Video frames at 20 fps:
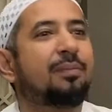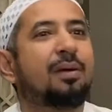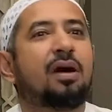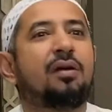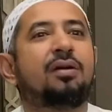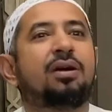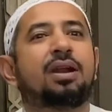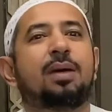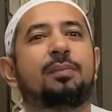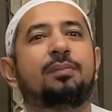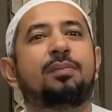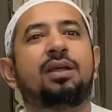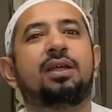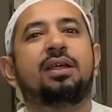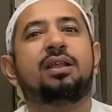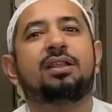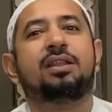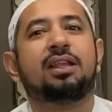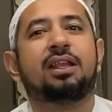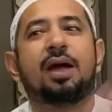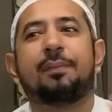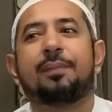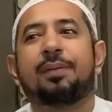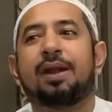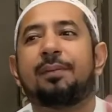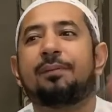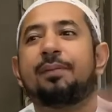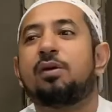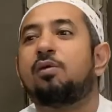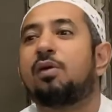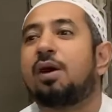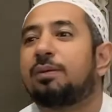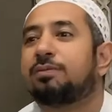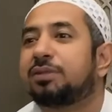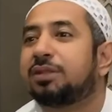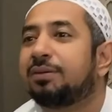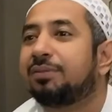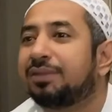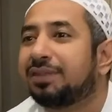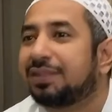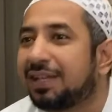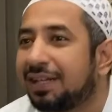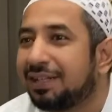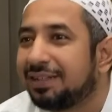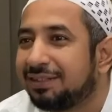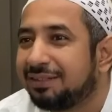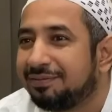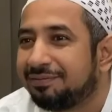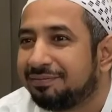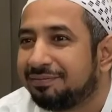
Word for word: bahwa Nabi tidak pernah menguap sama sekali.